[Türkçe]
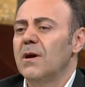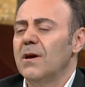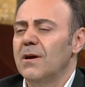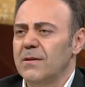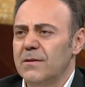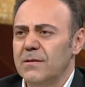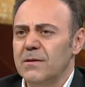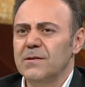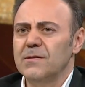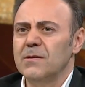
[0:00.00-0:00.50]

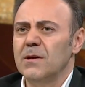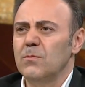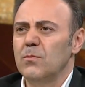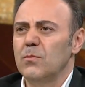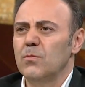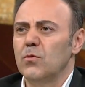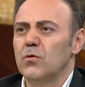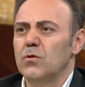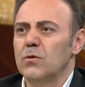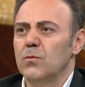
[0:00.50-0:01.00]

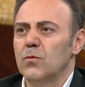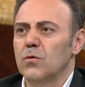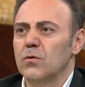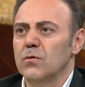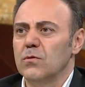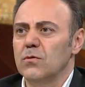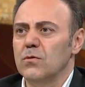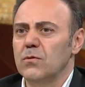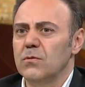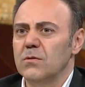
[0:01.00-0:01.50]
Enteresan bir bölüm
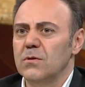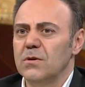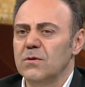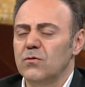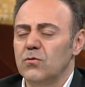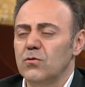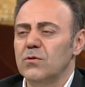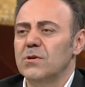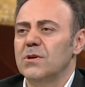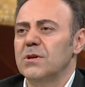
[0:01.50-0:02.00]
oldu. E,
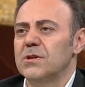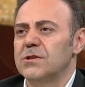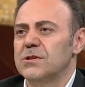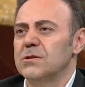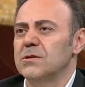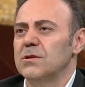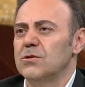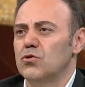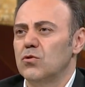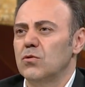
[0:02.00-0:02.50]
Türkiye
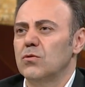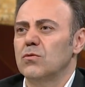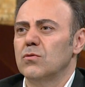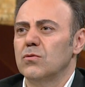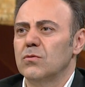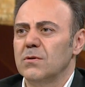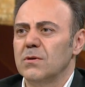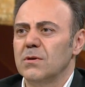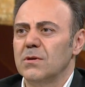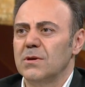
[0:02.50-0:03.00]
için de çok
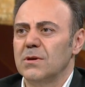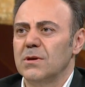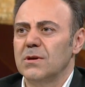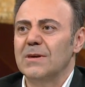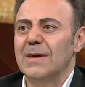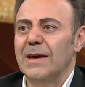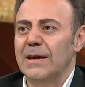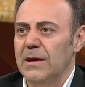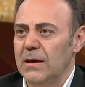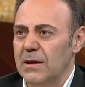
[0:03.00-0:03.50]

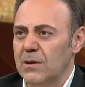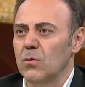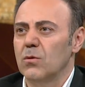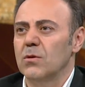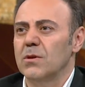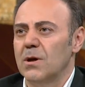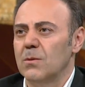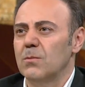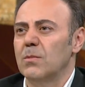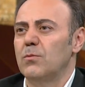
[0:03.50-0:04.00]
gerekli
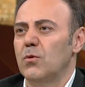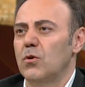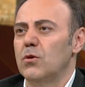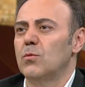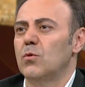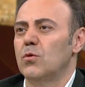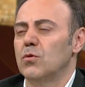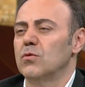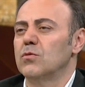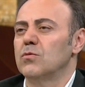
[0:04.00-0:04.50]
olan bir
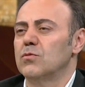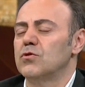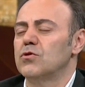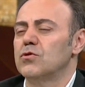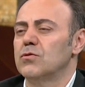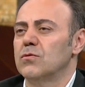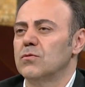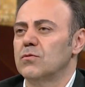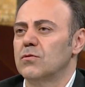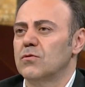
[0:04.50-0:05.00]
bölüm olduğunu
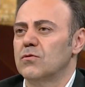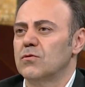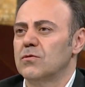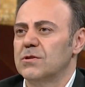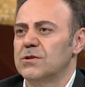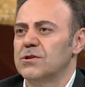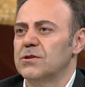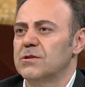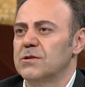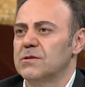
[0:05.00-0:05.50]
düşünüyoruz
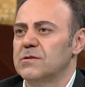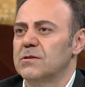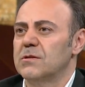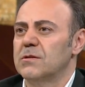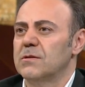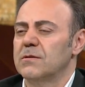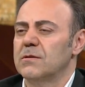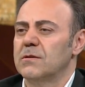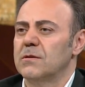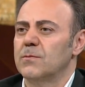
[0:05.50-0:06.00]
açıkçası.
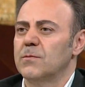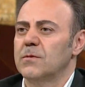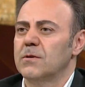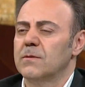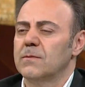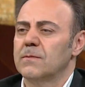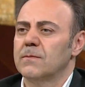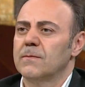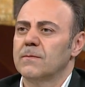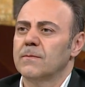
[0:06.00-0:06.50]
E, çok da
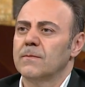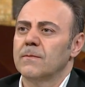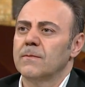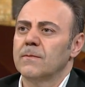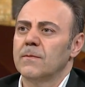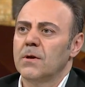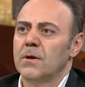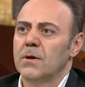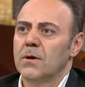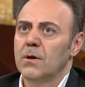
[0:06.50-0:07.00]
yok.
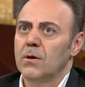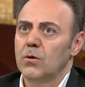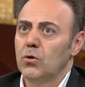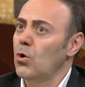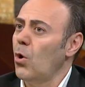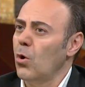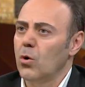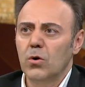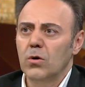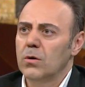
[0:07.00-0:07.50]

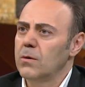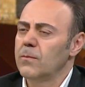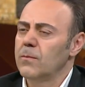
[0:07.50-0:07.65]
Yok.